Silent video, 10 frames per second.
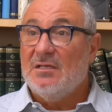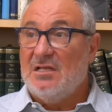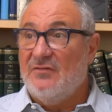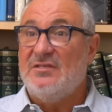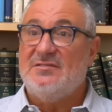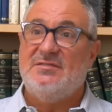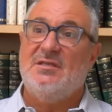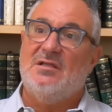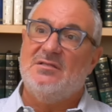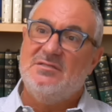il y avait
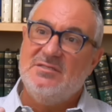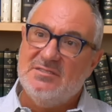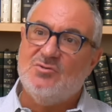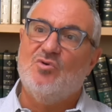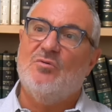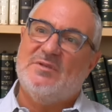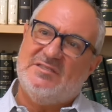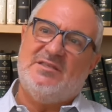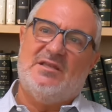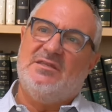ici un discours
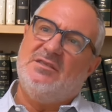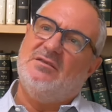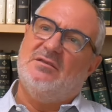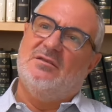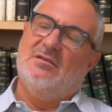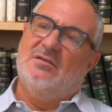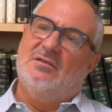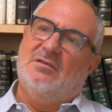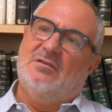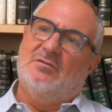messianique
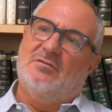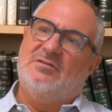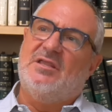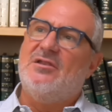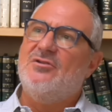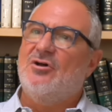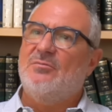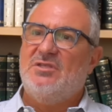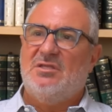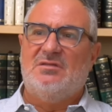d'un
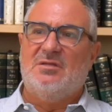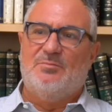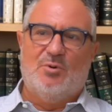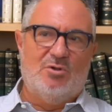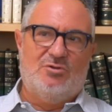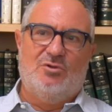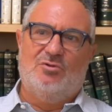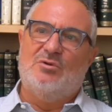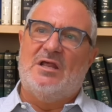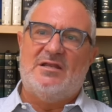homme qui était
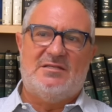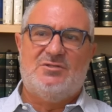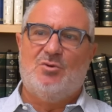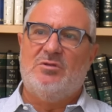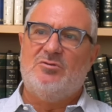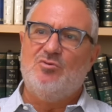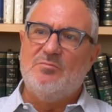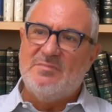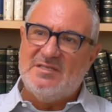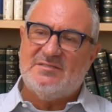porteur de la nation et du
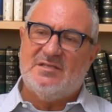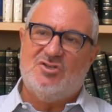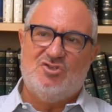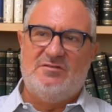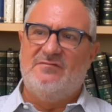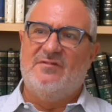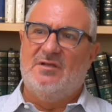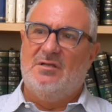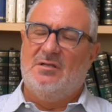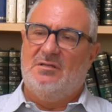message
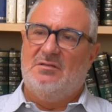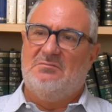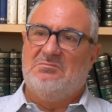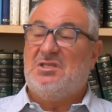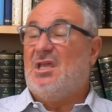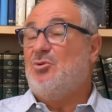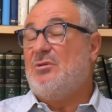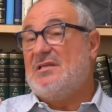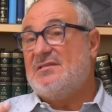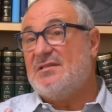divin, qui a
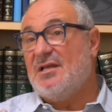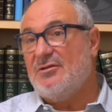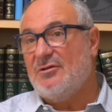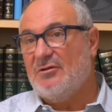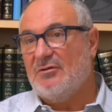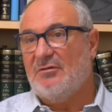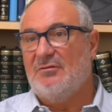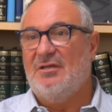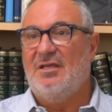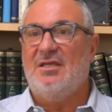utilisé d'ailleurs
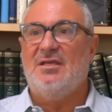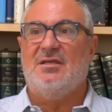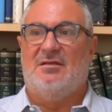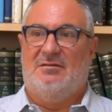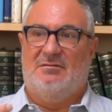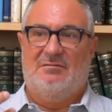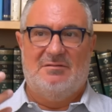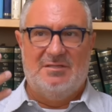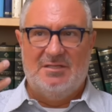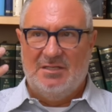et
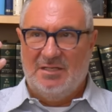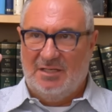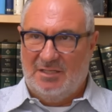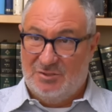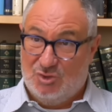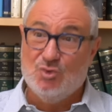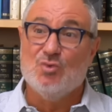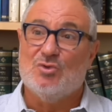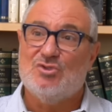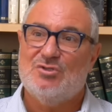des
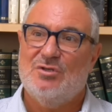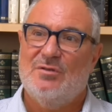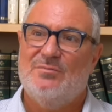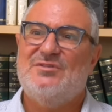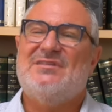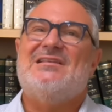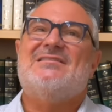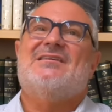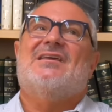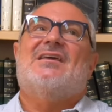sources, puisqu'il
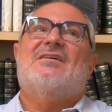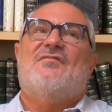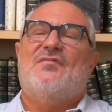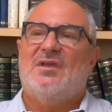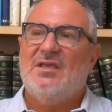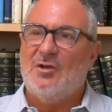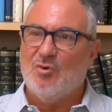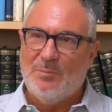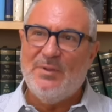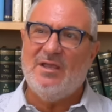s'est référé à
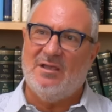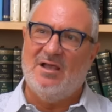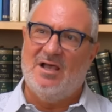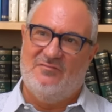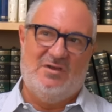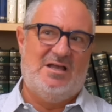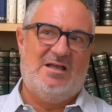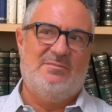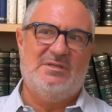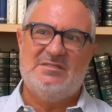nos pères,
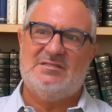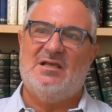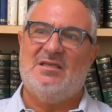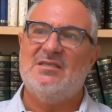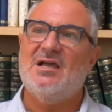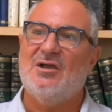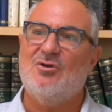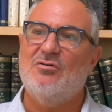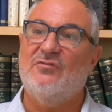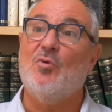Abraham, Isaac et
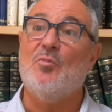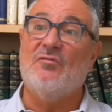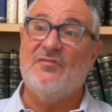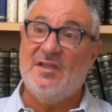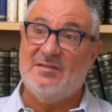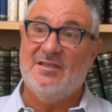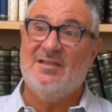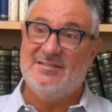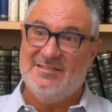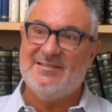Yaakov, et aux prophètes
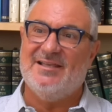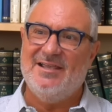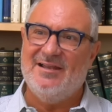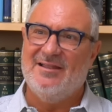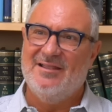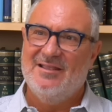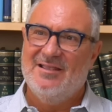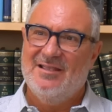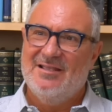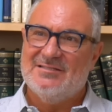d'Israël.
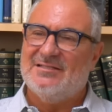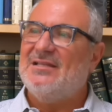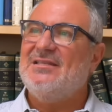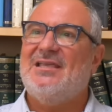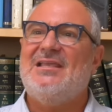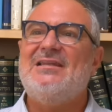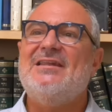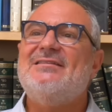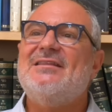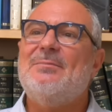C'est-à-dire qu'il
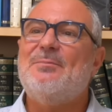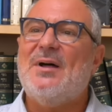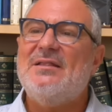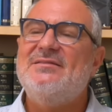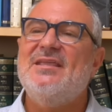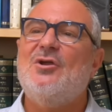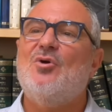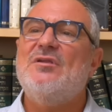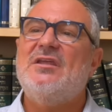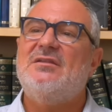n'était pas
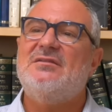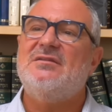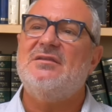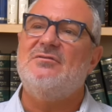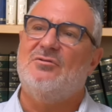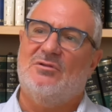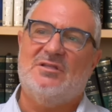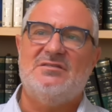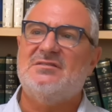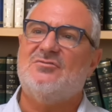déconnecté de
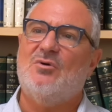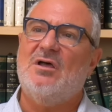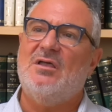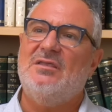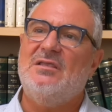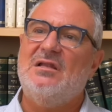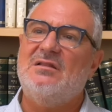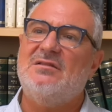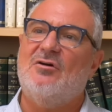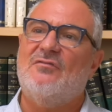notre histoire, il
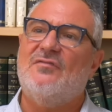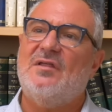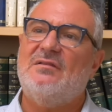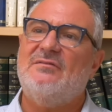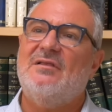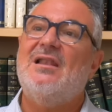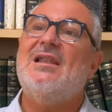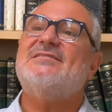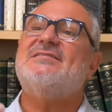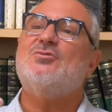était en fait
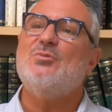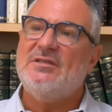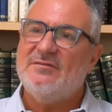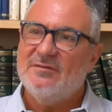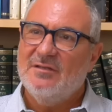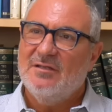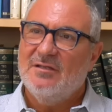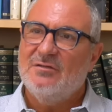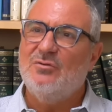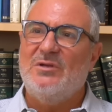la suite
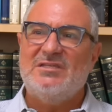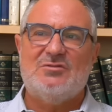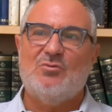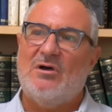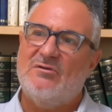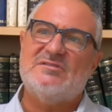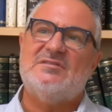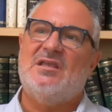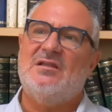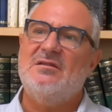de l'histoire
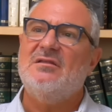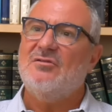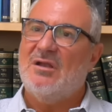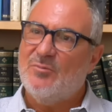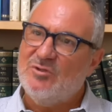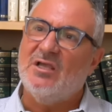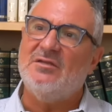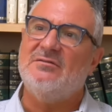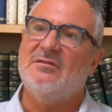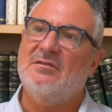ancienne dans la
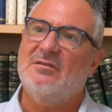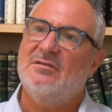modernité.